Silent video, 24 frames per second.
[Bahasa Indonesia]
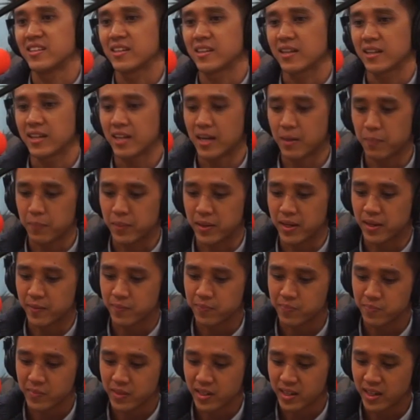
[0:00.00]
Kenapa?
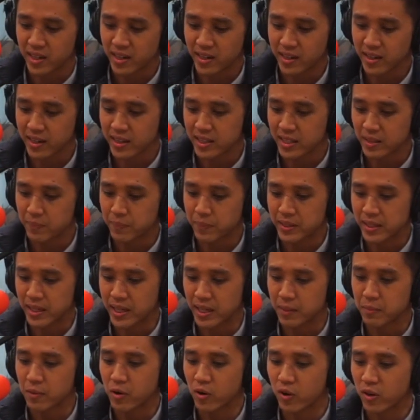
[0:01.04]
Karena kita
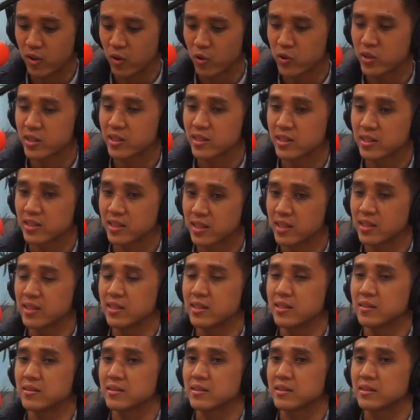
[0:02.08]
percaya bahwa loyalty